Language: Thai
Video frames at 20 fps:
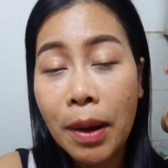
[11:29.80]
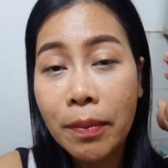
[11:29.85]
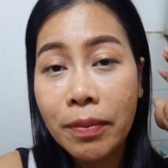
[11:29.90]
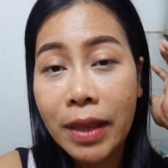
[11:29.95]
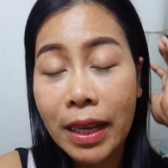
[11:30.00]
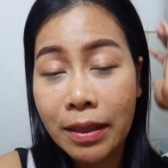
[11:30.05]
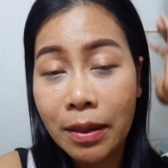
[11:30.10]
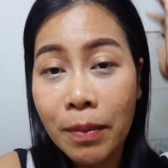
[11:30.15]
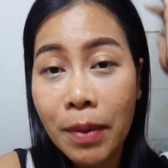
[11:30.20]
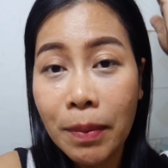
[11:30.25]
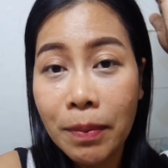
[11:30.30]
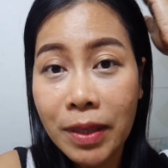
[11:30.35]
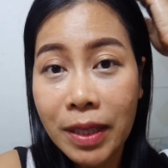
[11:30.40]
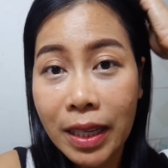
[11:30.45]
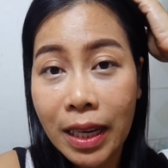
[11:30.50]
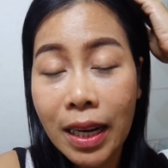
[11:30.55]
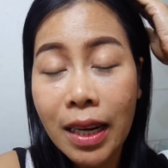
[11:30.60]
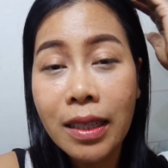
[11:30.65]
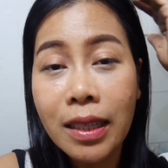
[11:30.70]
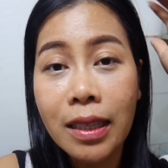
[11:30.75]
แต่สำหรับ
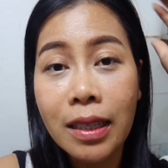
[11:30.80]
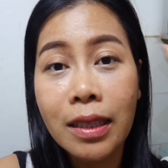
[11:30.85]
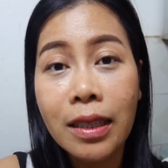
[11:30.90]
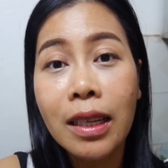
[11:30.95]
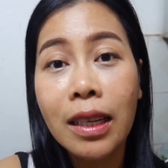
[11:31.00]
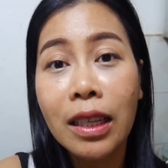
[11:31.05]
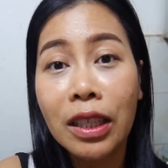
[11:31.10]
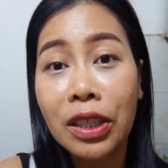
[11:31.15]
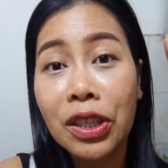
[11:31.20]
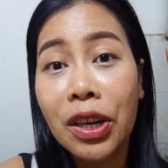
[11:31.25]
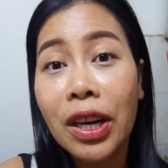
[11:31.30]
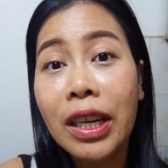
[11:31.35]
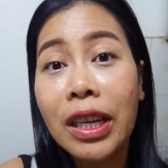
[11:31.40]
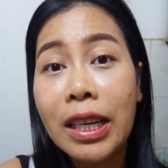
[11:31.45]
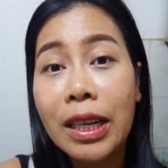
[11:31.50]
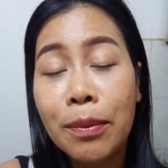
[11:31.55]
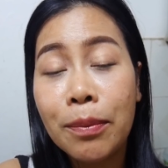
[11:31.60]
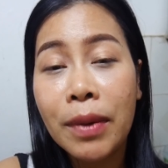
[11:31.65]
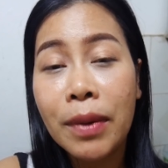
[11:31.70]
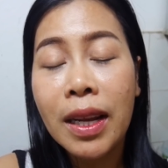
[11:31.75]
เจ๊ก็คือหนึ่งเนื้อค
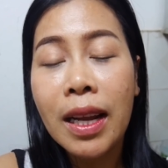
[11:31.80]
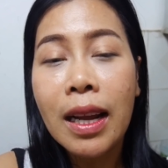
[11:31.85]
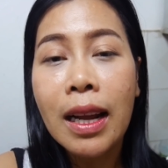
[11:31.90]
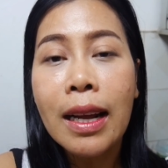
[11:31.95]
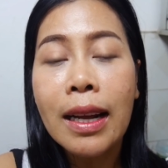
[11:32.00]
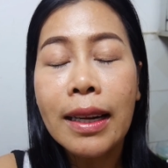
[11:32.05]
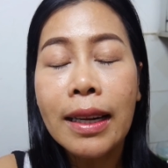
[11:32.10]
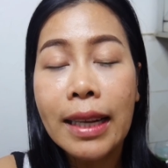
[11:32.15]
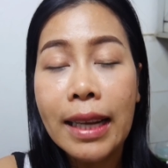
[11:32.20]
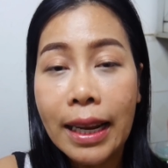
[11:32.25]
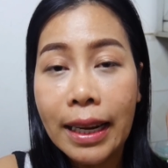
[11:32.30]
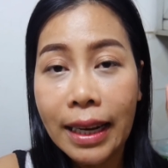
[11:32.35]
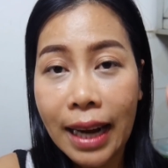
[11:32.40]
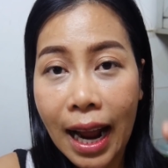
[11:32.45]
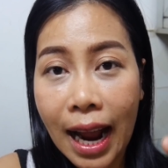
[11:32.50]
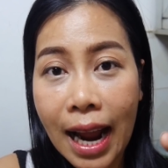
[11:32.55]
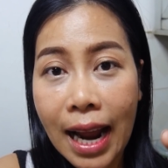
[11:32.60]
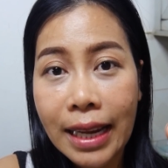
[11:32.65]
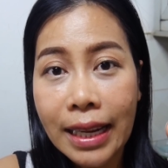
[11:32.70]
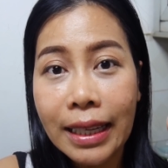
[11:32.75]
รีมเกลี่ย
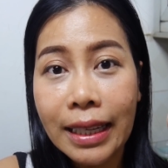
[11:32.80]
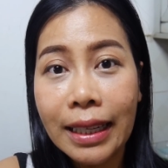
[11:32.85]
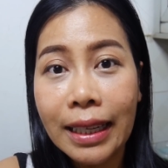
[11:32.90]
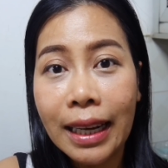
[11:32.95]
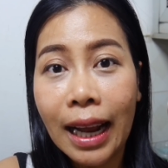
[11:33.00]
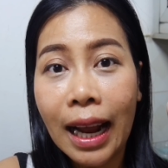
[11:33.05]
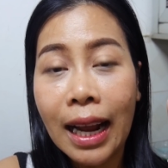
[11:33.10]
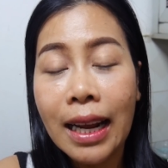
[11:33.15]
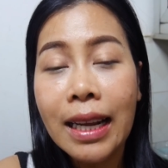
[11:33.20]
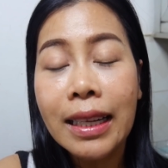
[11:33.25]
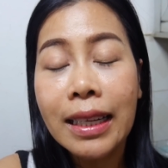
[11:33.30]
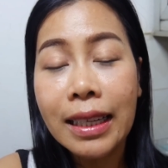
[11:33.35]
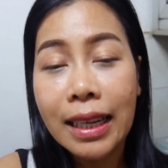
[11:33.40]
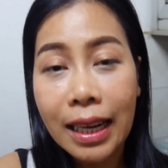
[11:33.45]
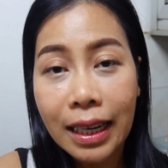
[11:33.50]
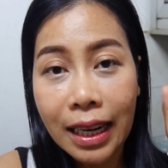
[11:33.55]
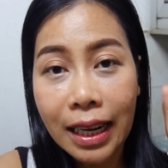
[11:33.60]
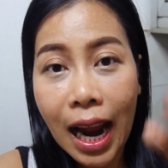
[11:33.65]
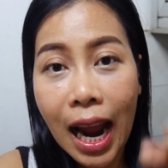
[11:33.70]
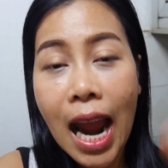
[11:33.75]
ง่ายนะเก
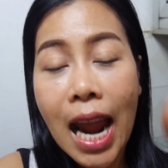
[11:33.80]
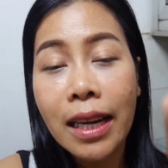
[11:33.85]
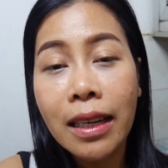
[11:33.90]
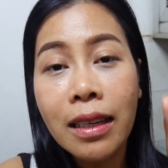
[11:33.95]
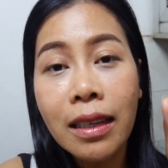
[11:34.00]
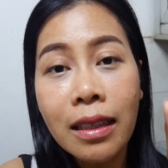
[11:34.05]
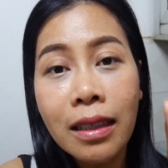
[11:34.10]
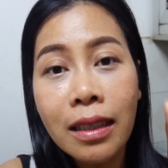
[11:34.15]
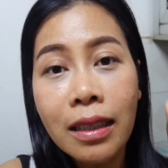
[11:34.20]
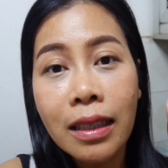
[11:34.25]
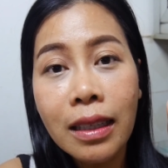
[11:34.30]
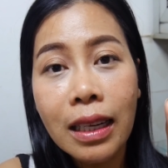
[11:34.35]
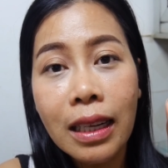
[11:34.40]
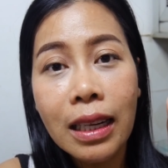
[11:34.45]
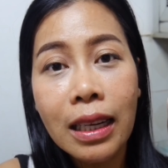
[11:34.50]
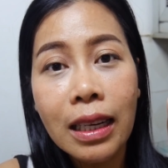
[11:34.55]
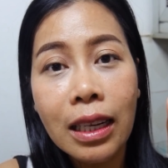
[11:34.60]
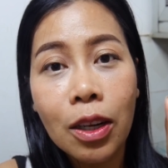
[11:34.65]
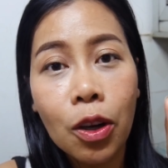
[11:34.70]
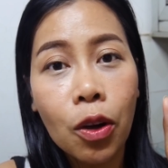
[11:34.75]
ลี่ยง่ายลื่นๆ
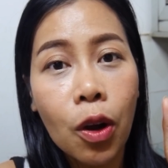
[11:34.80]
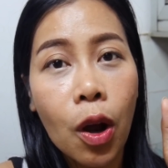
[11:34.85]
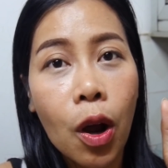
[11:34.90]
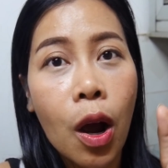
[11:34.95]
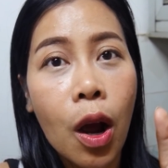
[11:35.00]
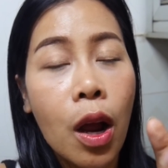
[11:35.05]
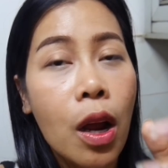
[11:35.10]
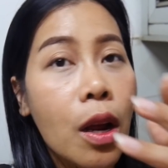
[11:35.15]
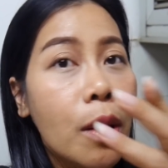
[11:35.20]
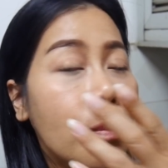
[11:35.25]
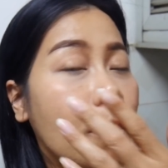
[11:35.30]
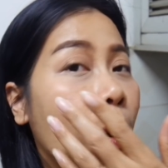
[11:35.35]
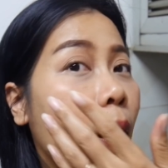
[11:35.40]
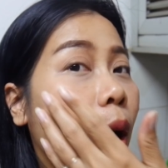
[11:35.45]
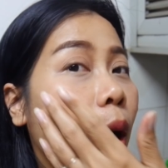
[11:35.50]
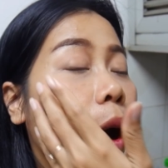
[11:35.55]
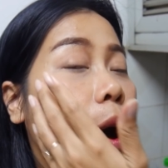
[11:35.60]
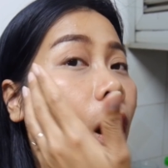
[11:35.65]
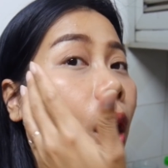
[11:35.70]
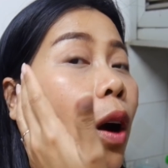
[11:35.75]
ดีแล้วก็พ
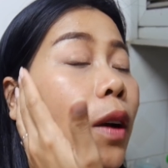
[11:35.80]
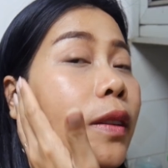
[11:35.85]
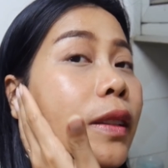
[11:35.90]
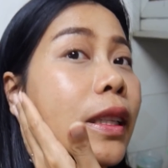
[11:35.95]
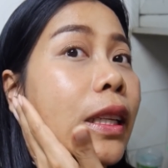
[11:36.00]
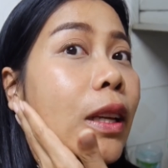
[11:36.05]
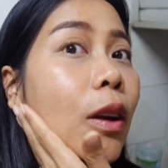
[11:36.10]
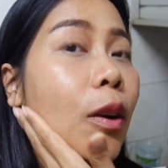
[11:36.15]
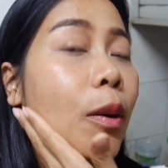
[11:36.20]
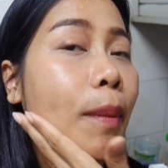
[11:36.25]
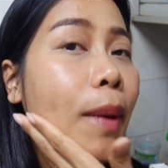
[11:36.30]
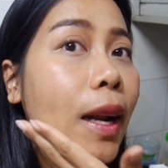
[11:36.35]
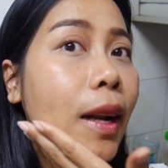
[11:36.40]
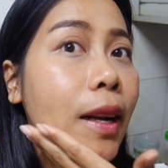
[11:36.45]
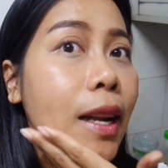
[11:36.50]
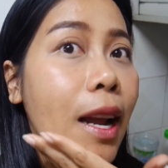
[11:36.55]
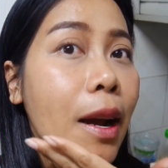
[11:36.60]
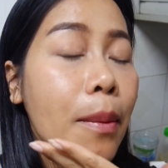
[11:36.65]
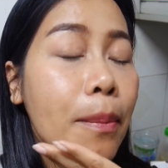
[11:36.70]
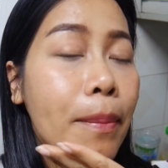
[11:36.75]
อสีออกมา
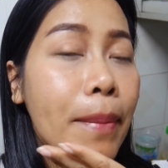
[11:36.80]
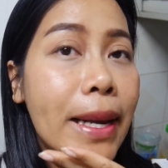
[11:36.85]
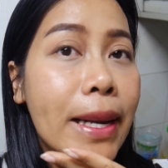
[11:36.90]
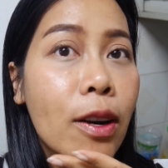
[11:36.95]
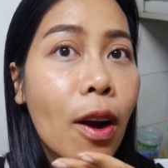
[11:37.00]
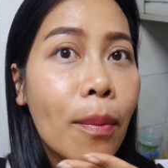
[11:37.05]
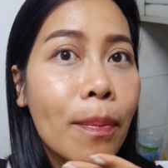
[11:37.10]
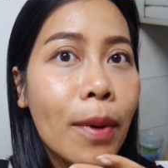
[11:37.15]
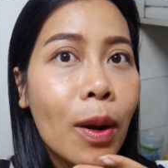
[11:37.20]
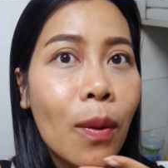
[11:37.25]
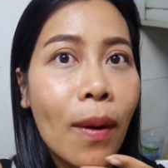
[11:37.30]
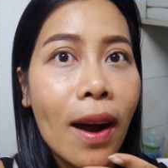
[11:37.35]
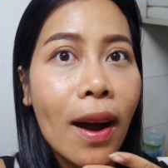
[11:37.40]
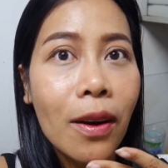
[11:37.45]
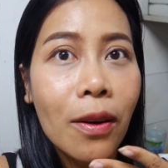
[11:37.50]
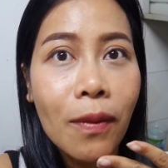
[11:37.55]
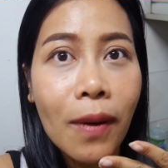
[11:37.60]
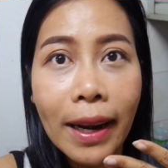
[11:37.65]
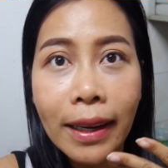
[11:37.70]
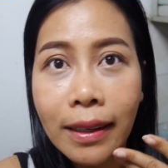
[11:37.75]
แล้วเนี่ยไม่ดรอประหว่า
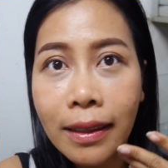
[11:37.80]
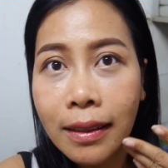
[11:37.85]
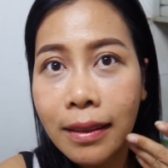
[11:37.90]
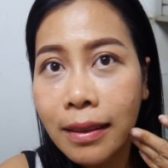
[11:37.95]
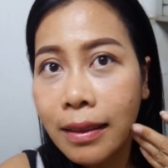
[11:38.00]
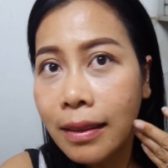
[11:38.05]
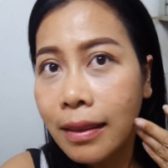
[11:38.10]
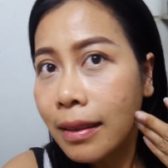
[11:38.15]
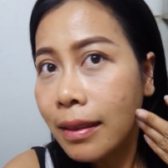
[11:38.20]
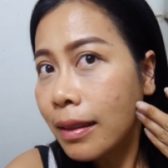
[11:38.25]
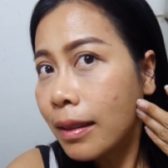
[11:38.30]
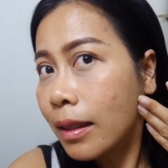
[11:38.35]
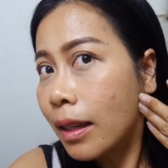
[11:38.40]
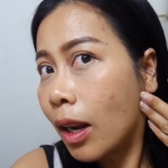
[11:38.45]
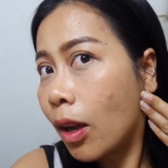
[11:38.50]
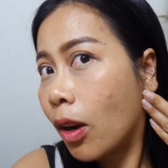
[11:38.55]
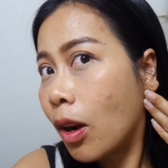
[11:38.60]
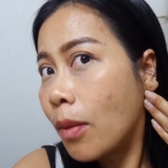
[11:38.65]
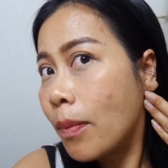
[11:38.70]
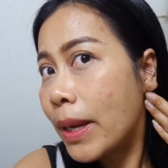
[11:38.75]
งวัน
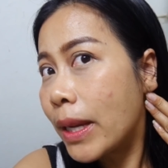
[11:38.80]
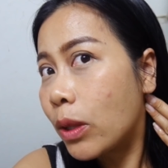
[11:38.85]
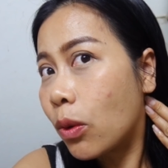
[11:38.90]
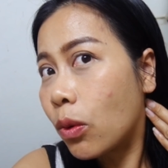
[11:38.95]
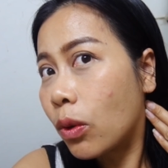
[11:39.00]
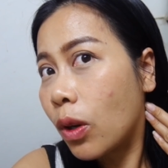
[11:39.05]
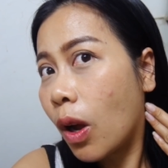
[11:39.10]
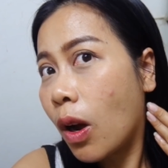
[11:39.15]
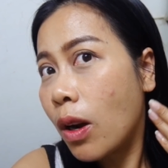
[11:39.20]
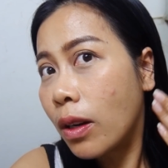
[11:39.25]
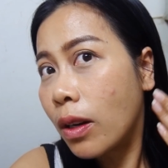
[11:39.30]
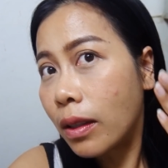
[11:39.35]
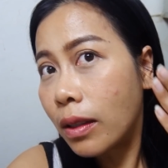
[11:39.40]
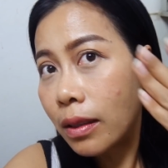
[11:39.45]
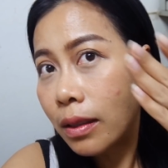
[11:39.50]
แล้วก็ไม่ตกล่อง